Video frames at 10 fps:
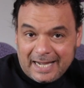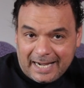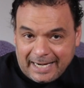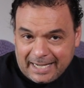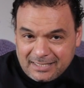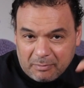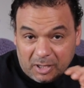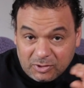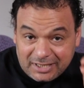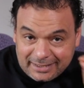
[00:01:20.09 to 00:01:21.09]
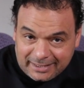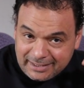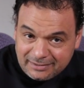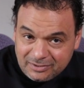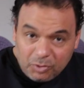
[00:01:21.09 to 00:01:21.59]
على حسب لو انت
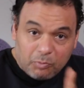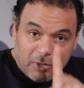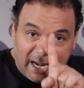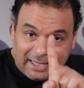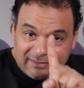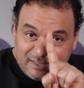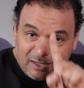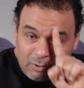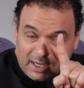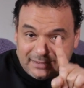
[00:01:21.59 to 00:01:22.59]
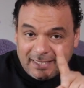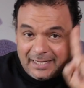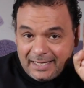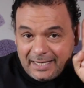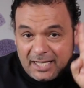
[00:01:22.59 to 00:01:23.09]
هتعد بالعده الواحده
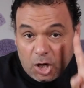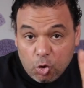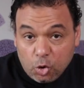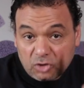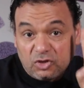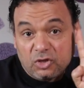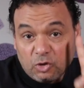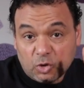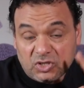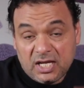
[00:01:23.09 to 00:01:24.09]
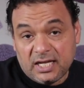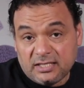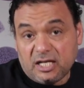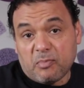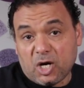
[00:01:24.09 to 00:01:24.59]
اللي هي كورتر نوت
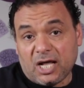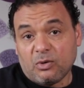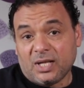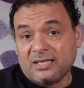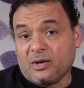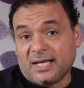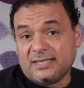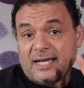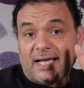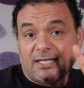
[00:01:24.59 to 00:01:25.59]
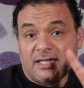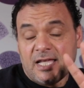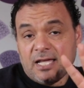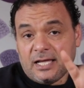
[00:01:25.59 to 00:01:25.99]
دي عباره عن عده واحده يعني